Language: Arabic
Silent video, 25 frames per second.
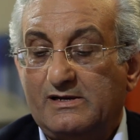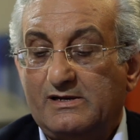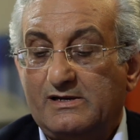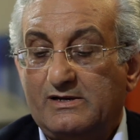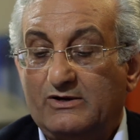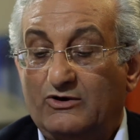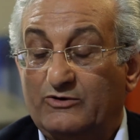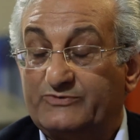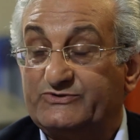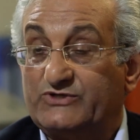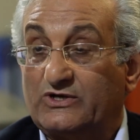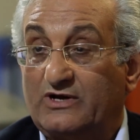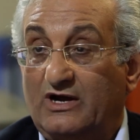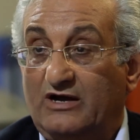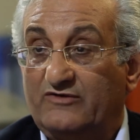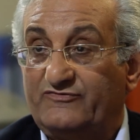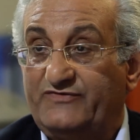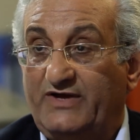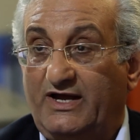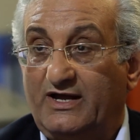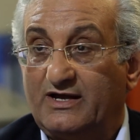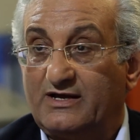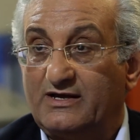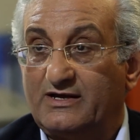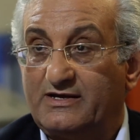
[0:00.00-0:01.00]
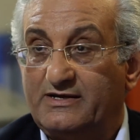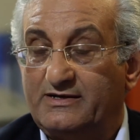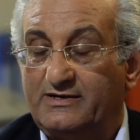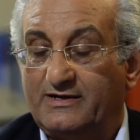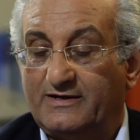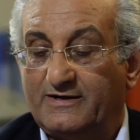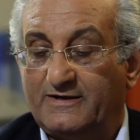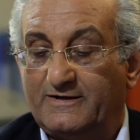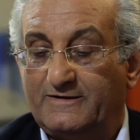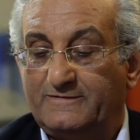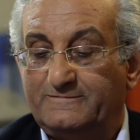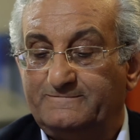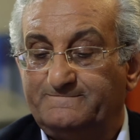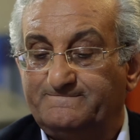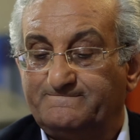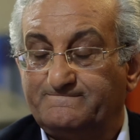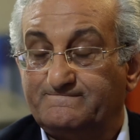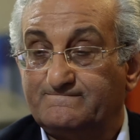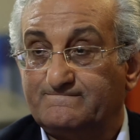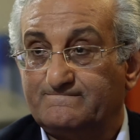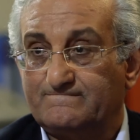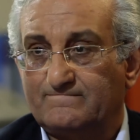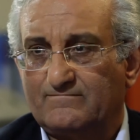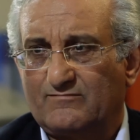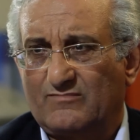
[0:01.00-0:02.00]
هو بصراحه في حاجه كده
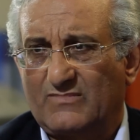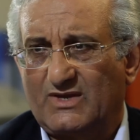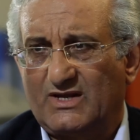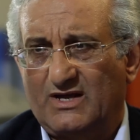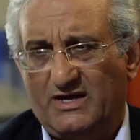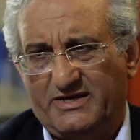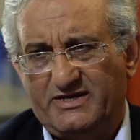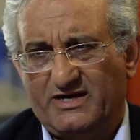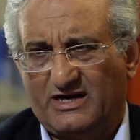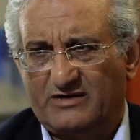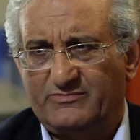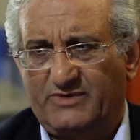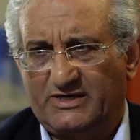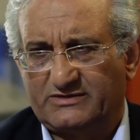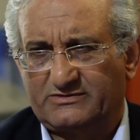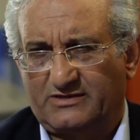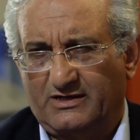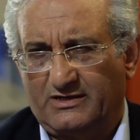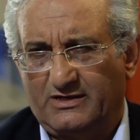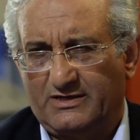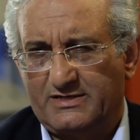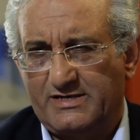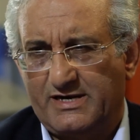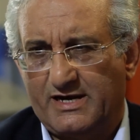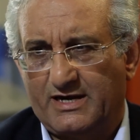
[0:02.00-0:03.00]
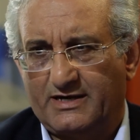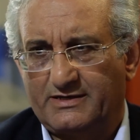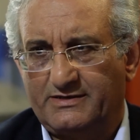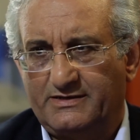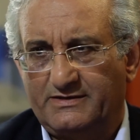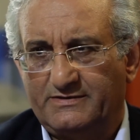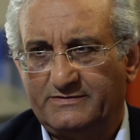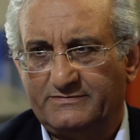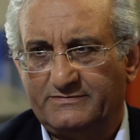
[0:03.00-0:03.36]
هي اللي معطلاني يعني